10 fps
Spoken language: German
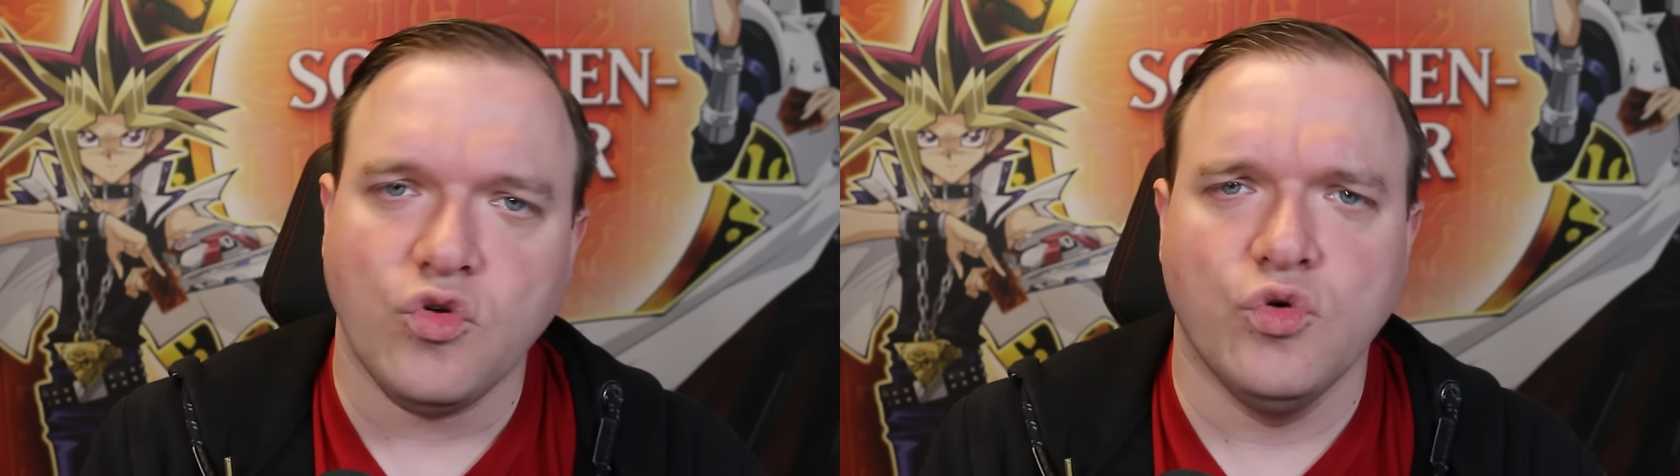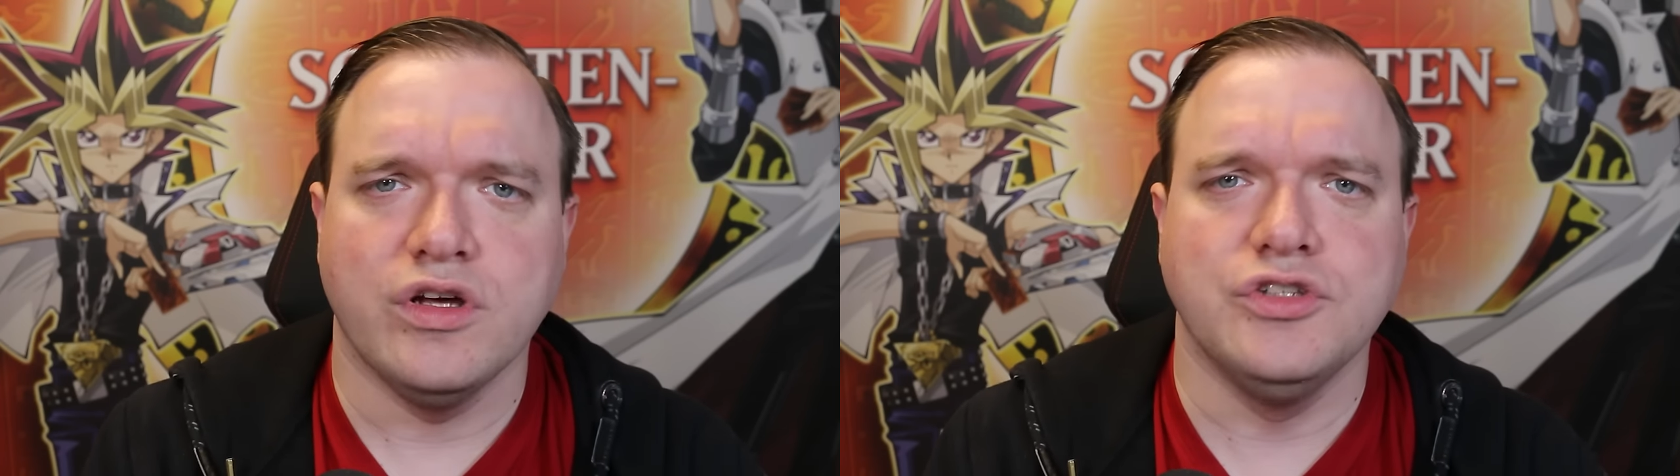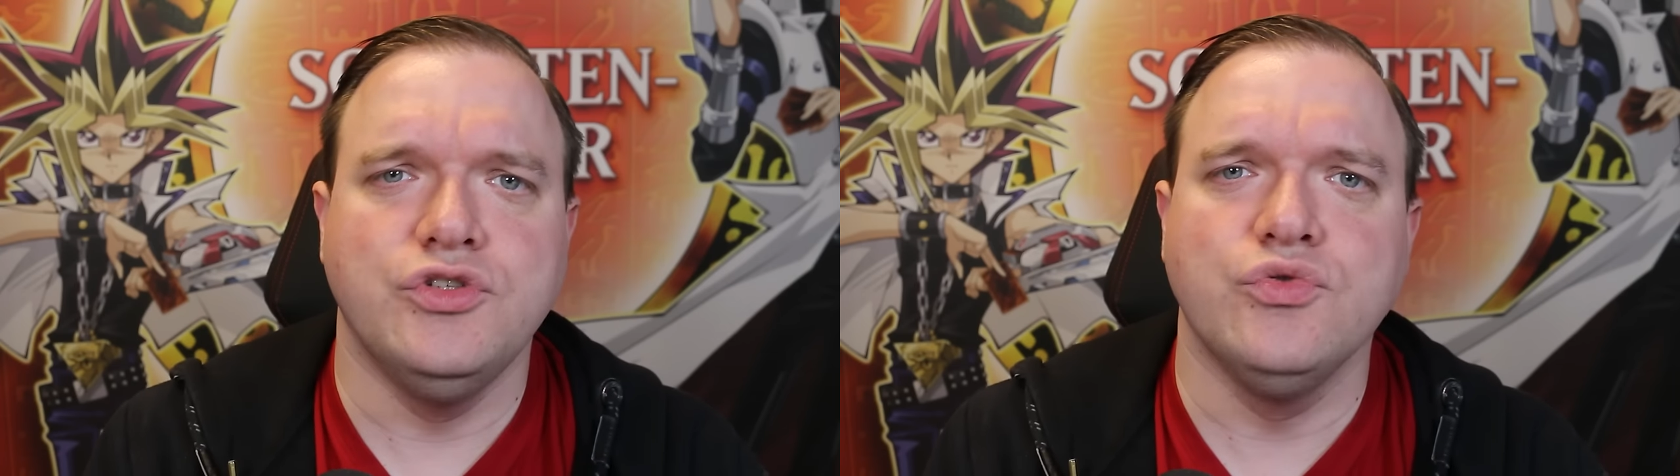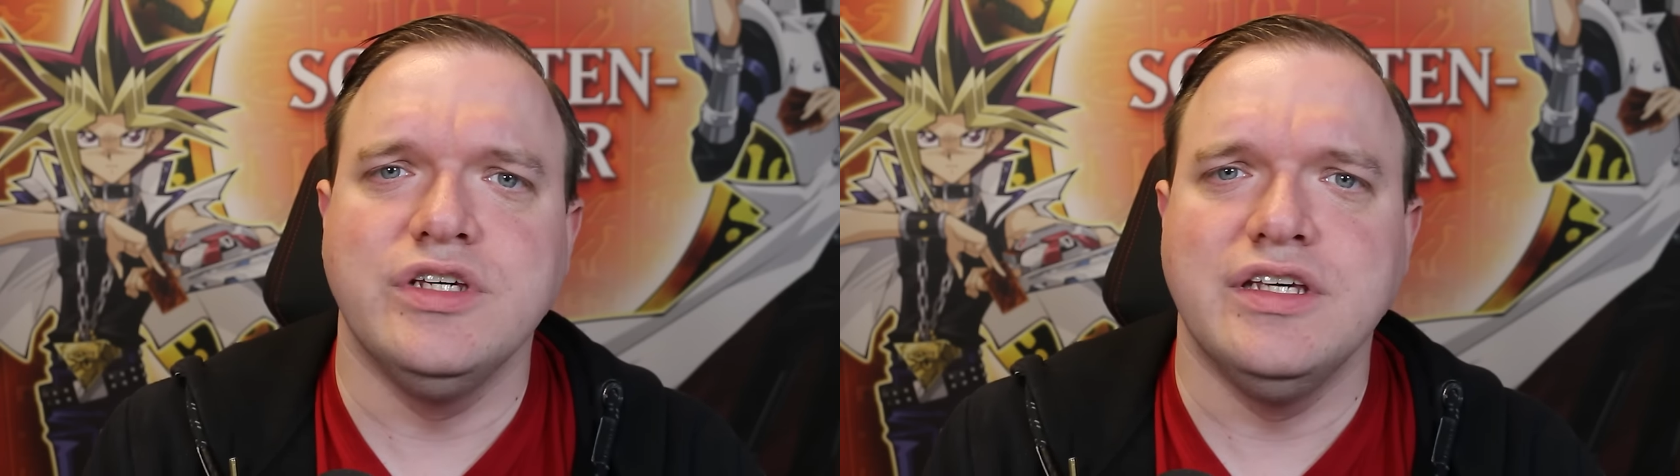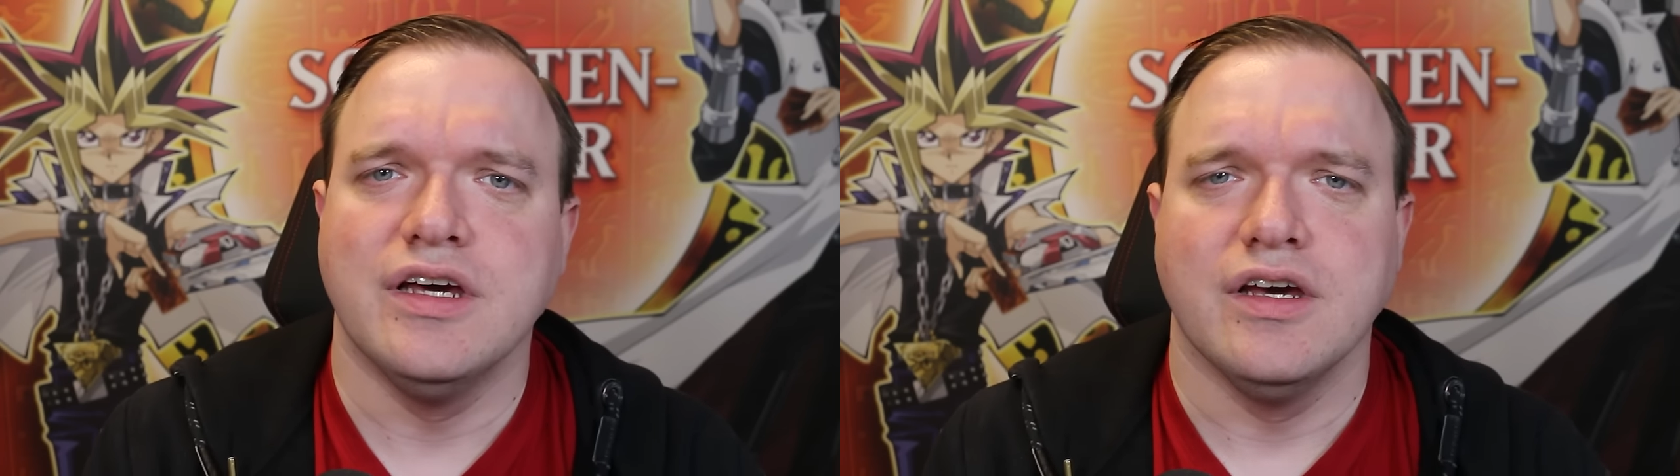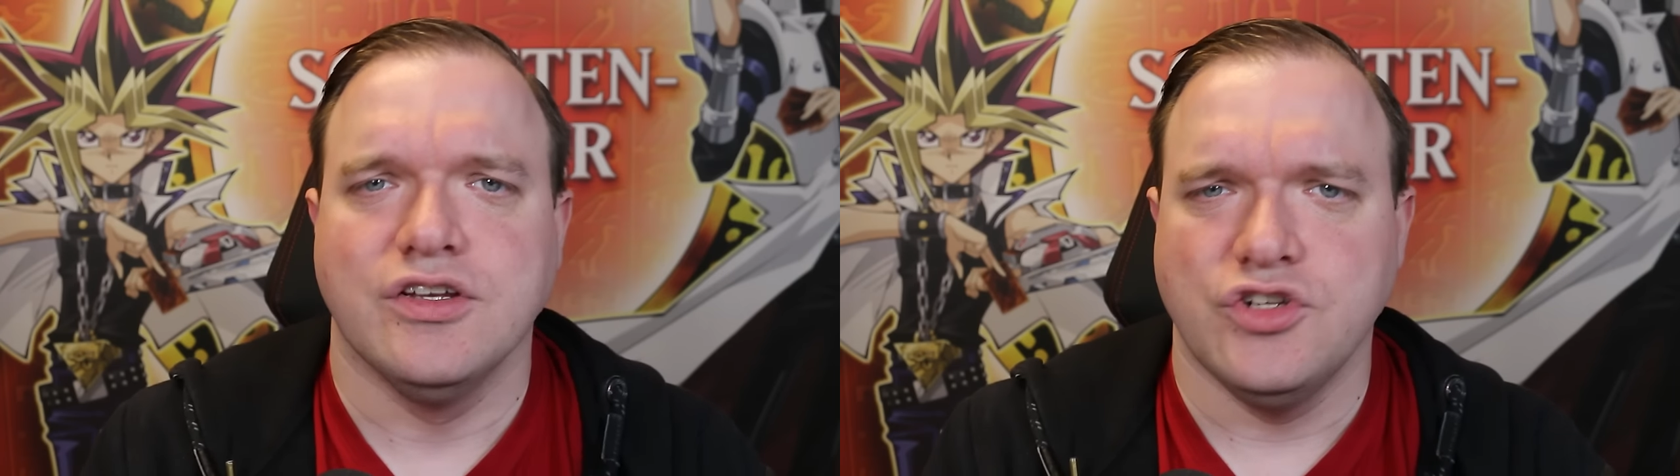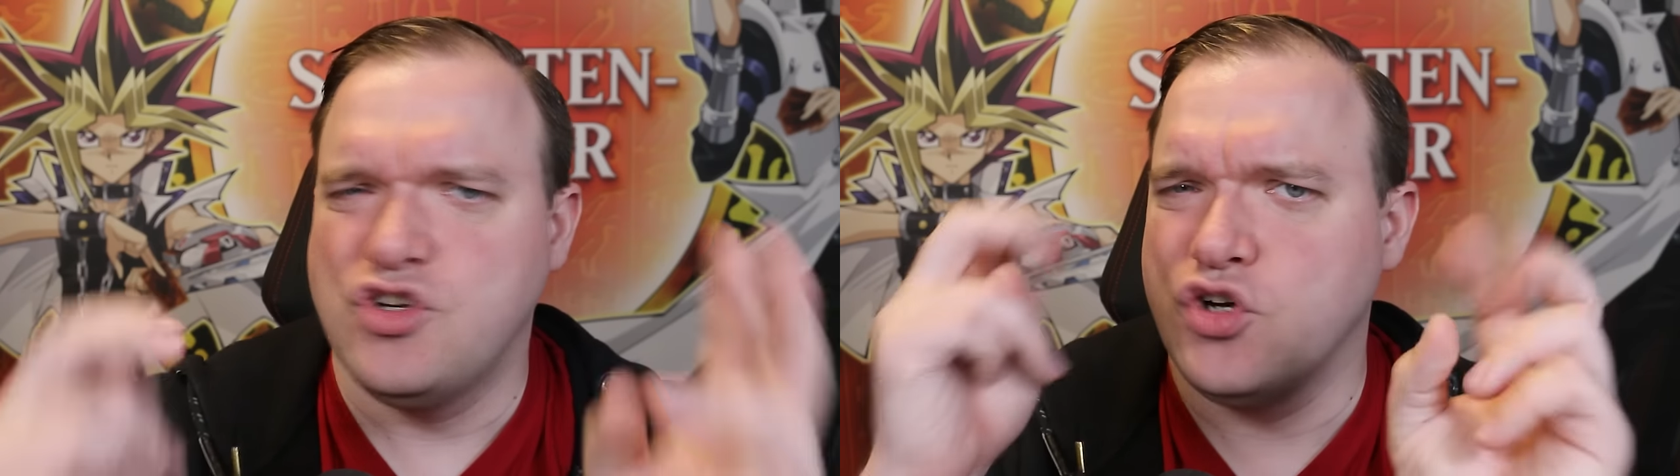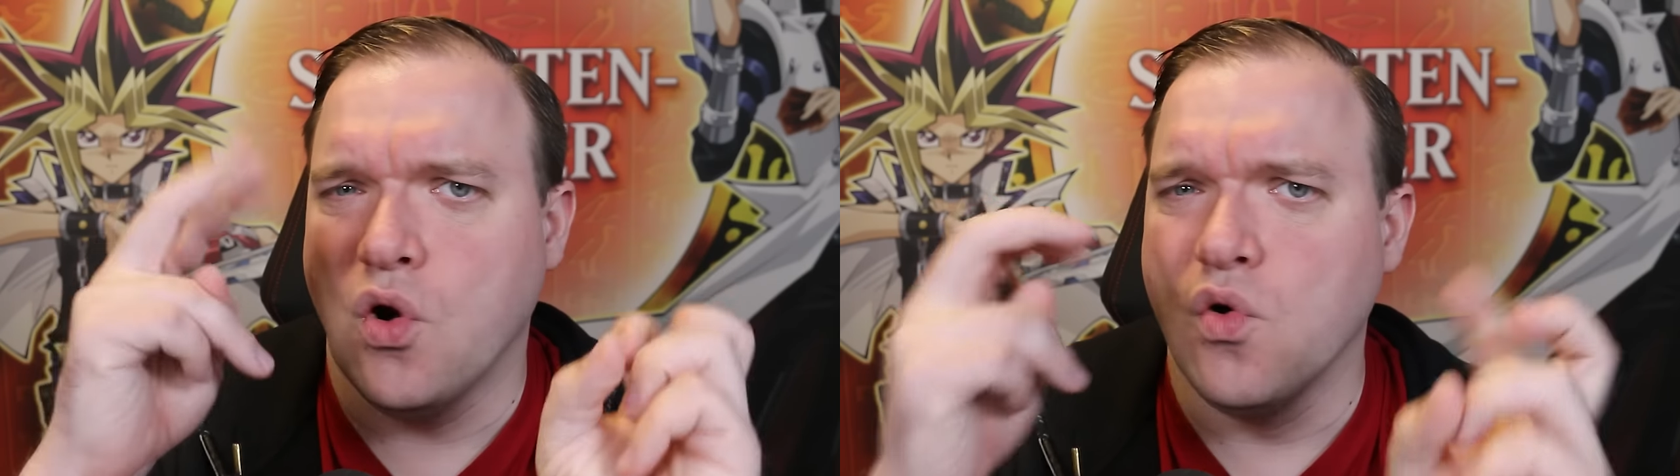oder ein Yugi
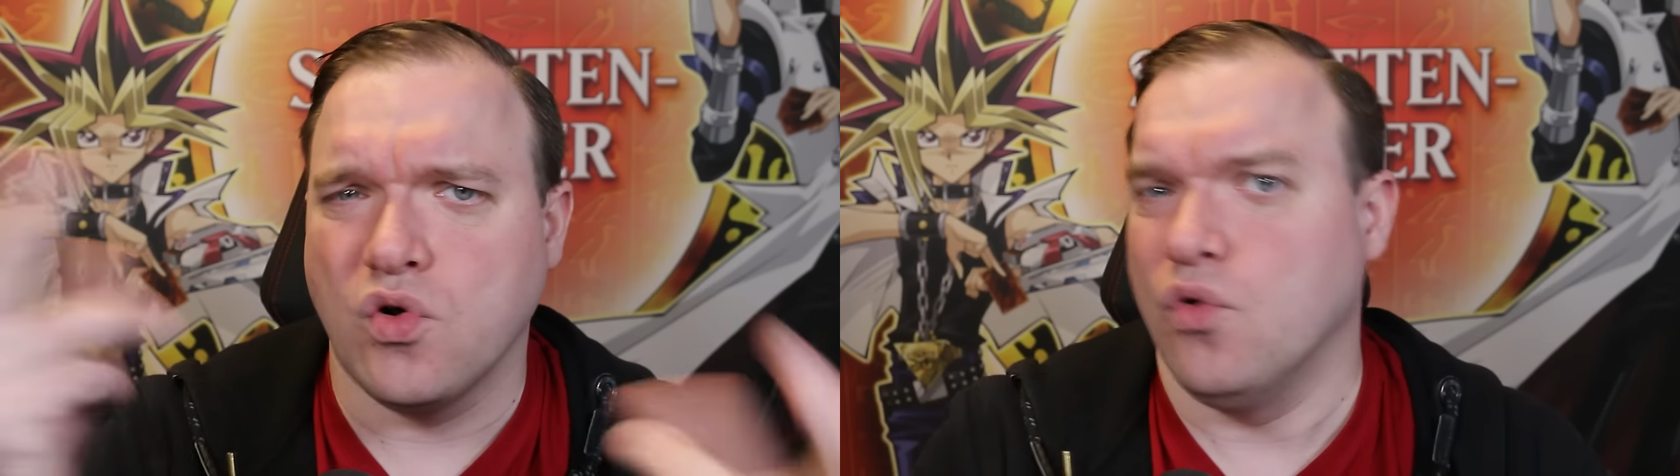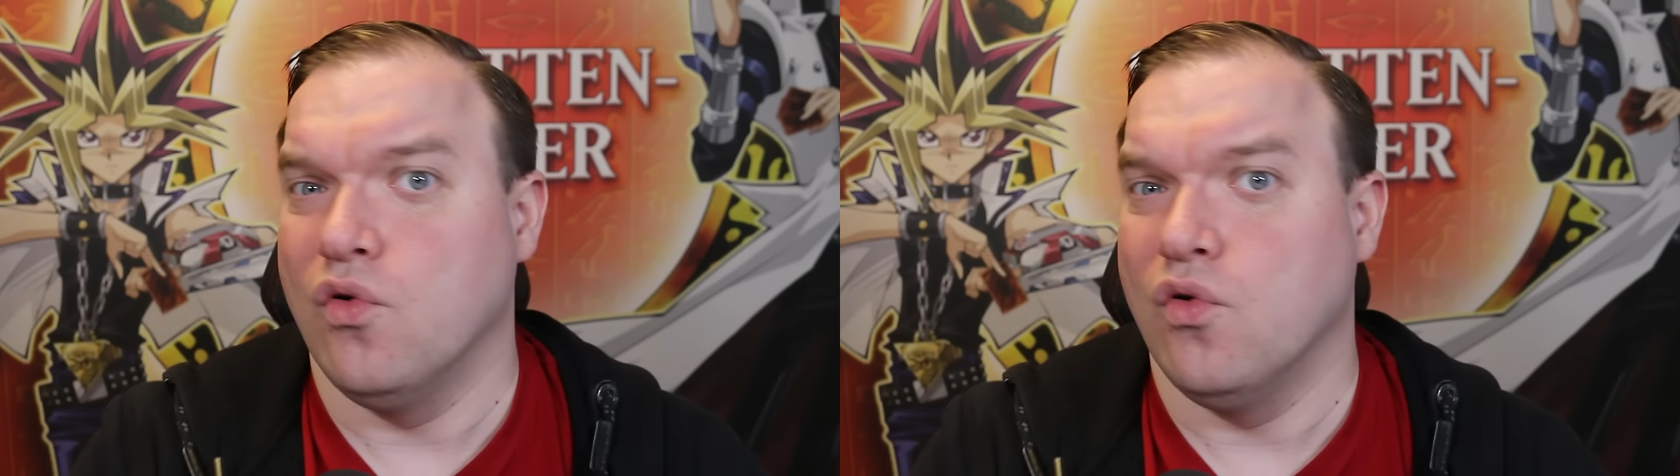Joke